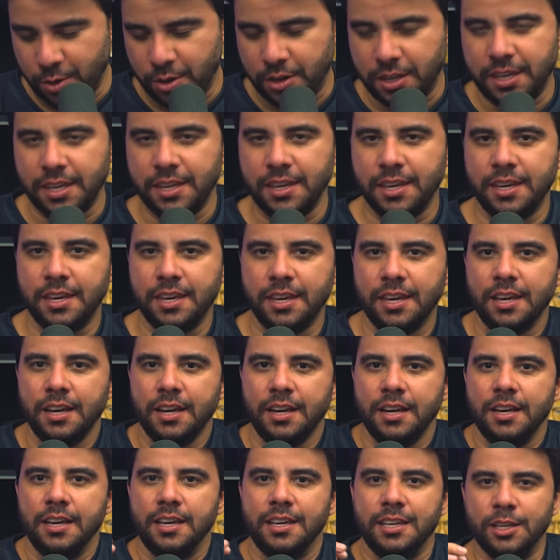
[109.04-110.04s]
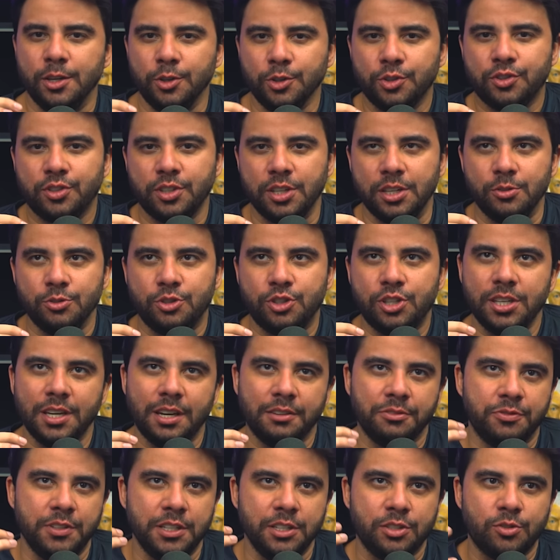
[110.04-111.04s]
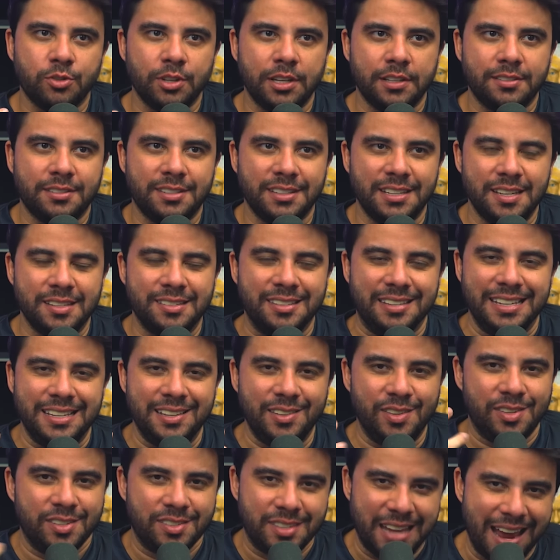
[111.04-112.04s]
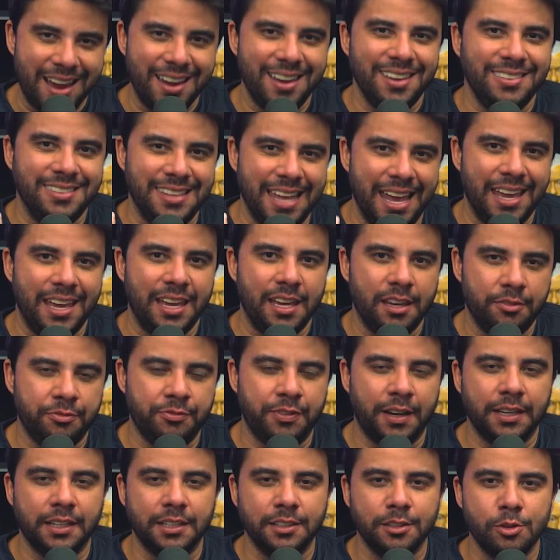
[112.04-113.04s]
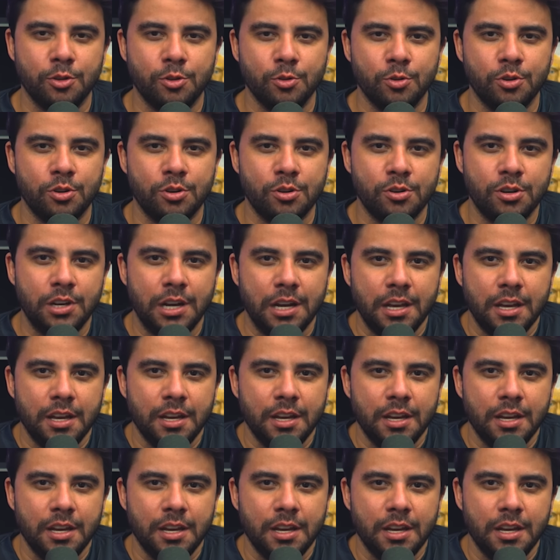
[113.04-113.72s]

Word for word: que eu, eu tinha visto esse, esse insider falando do,